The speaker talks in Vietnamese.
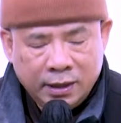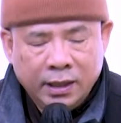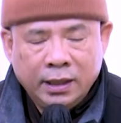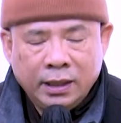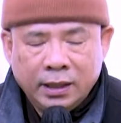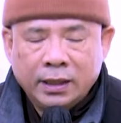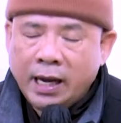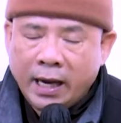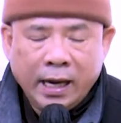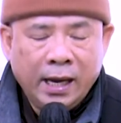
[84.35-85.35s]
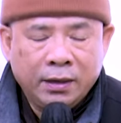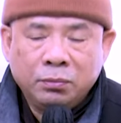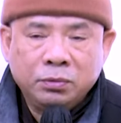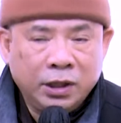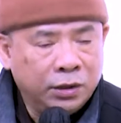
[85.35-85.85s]
thì các ngài
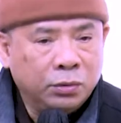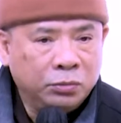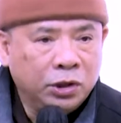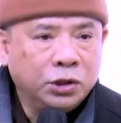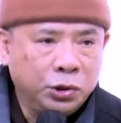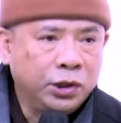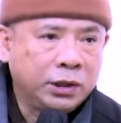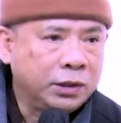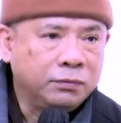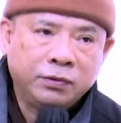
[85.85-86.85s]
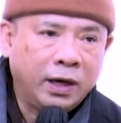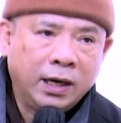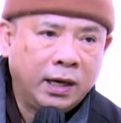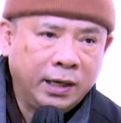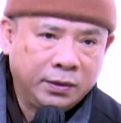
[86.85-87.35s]
cũng trì tụng thường xuyên, chứ không phải
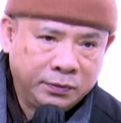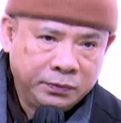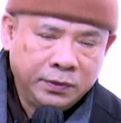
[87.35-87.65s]
là vậy đâu.